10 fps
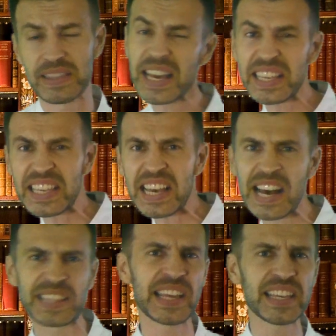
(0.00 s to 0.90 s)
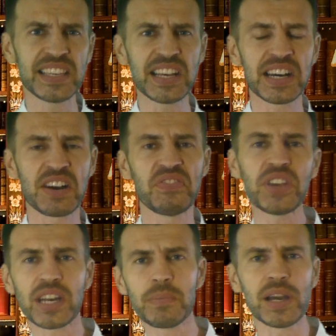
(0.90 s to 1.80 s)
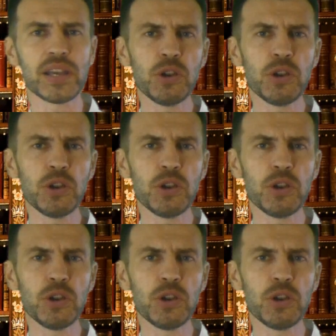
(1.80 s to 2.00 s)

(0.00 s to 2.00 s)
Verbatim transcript: «Да я, да я, Вера моя